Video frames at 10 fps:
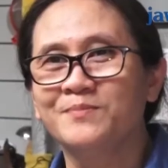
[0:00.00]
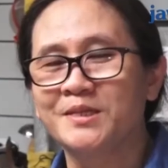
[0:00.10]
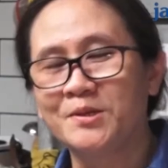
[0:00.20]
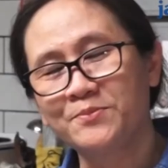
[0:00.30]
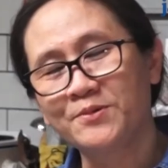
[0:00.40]

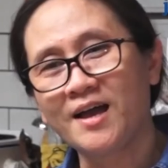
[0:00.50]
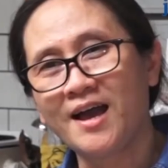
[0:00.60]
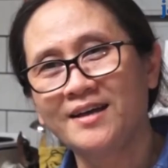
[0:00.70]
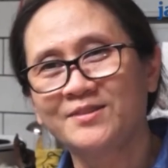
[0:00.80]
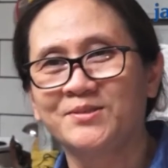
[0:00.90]
misalnya
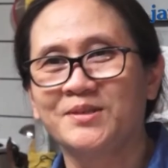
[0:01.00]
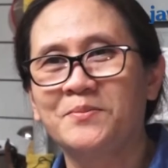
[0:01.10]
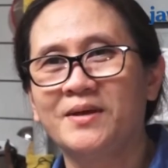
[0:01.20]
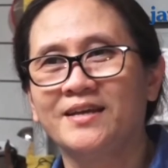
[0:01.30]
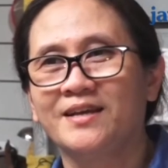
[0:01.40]
pulang terus
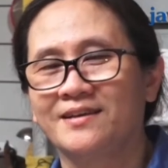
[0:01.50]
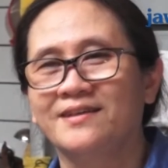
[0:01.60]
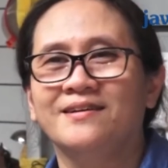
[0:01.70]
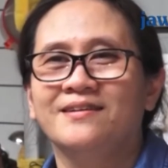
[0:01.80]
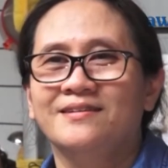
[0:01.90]
nggak balik
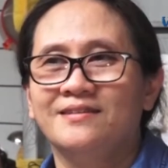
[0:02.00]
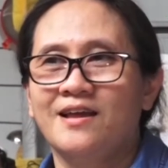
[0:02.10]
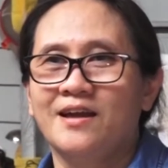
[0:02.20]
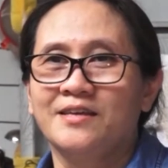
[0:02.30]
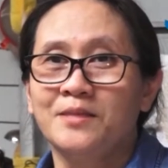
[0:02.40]

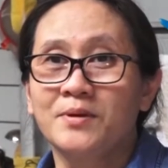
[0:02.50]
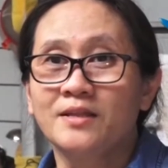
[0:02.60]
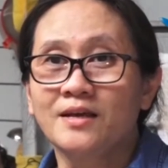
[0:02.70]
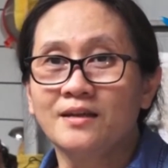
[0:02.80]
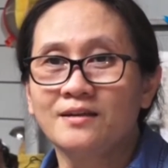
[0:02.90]
Nah, kita
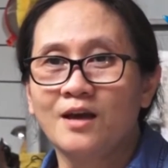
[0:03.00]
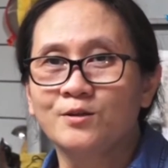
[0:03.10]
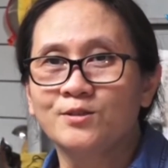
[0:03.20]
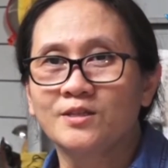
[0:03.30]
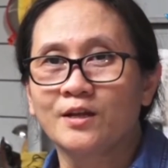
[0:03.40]
berarti kan
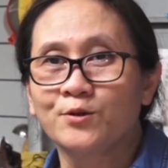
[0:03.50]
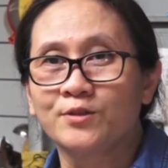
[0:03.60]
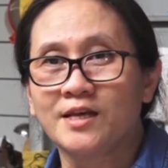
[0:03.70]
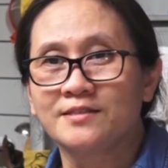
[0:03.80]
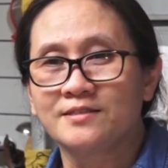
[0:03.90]
harus
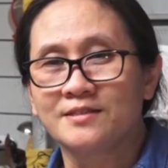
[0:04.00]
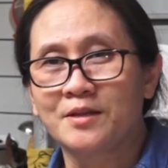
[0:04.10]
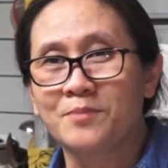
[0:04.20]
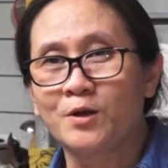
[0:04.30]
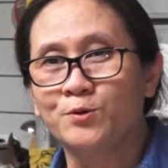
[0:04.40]
rekrut
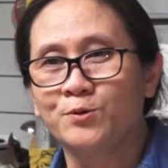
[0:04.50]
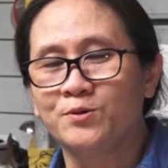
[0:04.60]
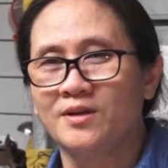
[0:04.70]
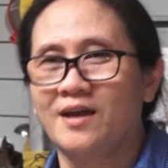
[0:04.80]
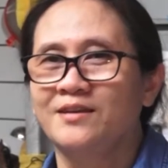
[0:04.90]
asisten baru.
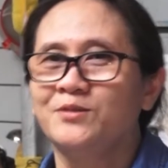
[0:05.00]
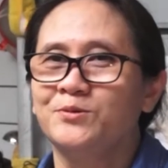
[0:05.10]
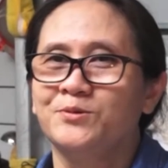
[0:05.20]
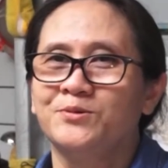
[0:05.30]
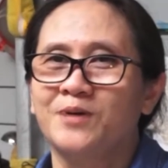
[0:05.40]
Nah,
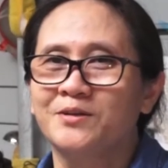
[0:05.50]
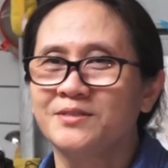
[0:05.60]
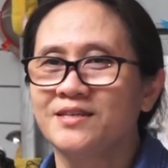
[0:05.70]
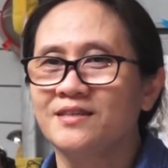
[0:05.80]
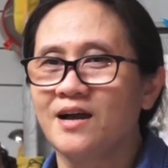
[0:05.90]
itu
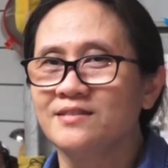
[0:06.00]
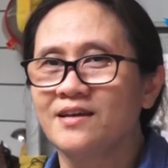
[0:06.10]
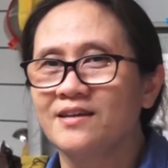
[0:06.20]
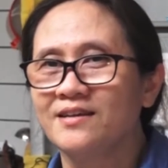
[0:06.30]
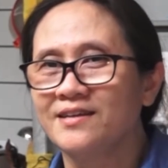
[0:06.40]
harus kita
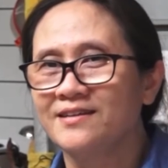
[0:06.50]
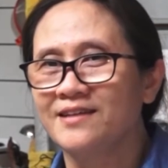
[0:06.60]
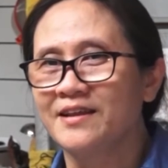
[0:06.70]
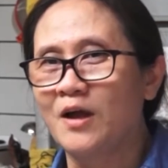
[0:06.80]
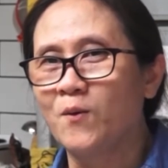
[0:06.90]
ngajarin
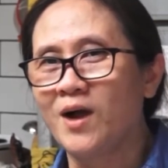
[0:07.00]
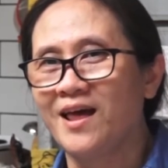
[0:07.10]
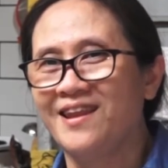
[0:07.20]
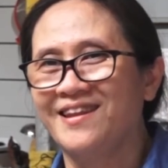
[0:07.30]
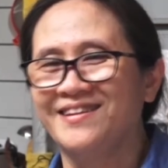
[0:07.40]
dari
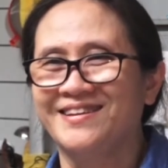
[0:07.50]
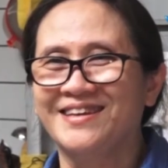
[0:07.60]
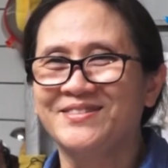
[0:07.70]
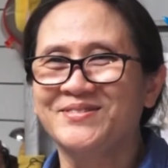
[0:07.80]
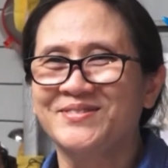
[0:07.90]
awal. Nah,
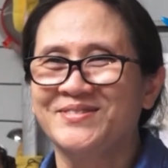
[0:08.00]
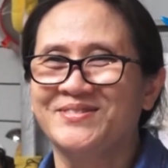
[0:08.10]
itu